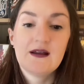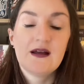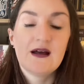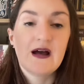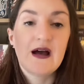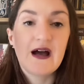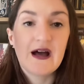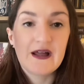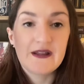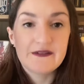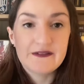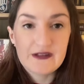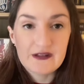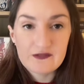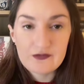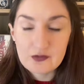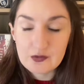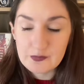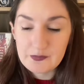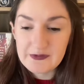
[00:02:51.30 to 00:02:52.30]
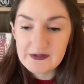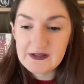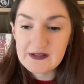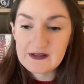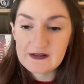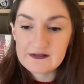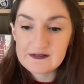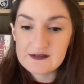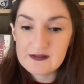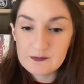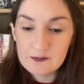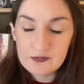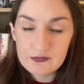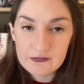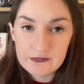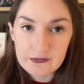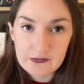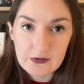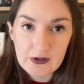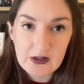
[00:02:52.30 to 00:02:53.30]
à développer ses
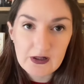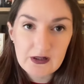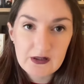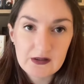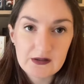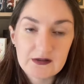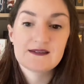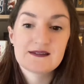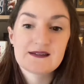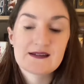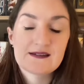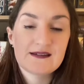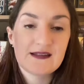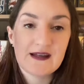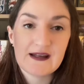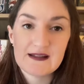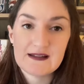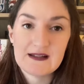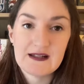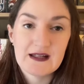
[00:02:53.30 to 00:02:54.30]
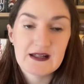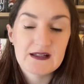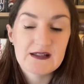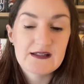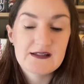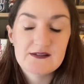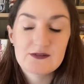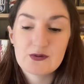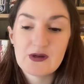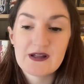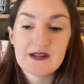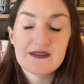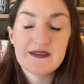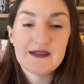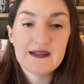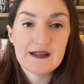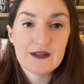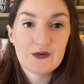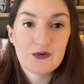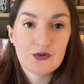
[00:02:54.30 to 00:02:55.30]
pouvoirs. Ça s'arrête là, l'histoire
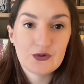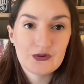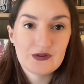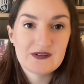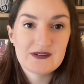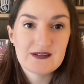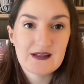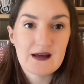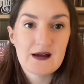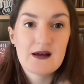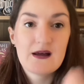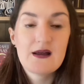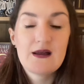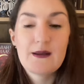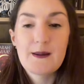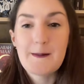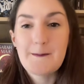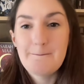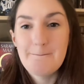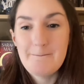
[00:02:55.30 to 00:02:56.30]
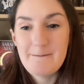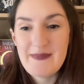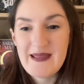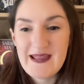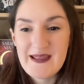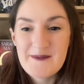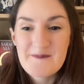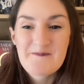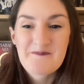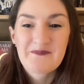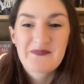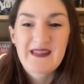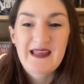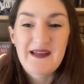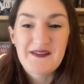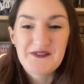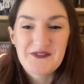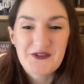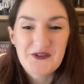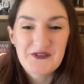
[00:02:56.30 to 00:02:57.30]
n'est que ça. Mais
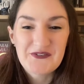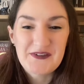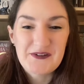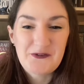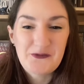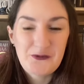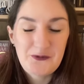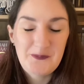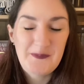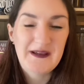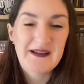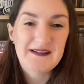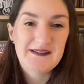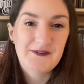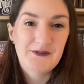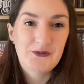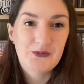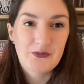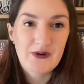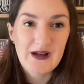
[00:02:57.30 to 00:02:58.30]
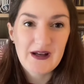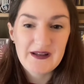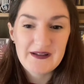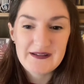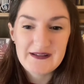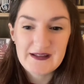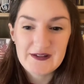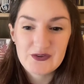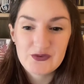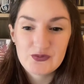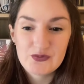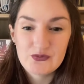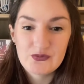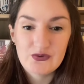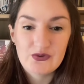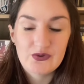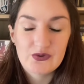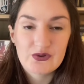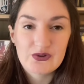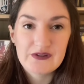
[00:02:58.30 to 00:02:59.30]
dans cette super histoire, il y a tout
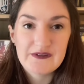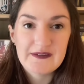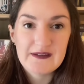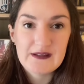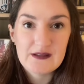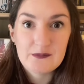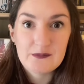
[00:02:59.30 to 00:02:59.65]
le côté